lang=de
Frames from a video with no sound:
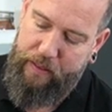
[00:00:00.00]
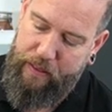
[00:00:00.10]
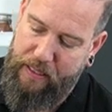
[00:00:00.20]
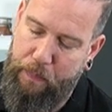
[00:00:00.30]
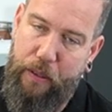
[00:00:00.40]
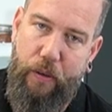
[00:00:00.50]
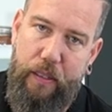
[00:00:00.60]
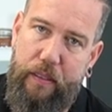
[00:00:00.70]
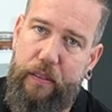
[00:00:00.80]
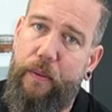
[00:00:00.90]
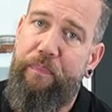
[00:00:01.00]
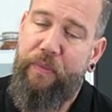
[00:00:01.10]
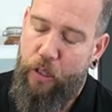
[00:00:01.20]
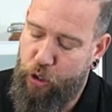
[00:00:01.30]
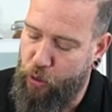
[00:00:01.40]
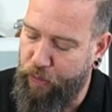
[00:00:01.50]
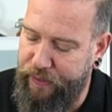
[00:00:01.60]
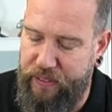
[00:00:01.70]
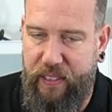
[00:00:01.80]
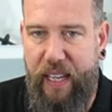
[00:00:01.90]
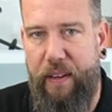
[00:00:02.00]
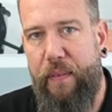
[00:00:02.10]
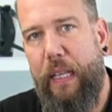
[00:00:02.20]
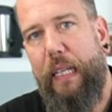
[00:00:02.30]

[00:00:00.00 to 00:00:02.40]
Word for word: das bedeutet Stufe 10.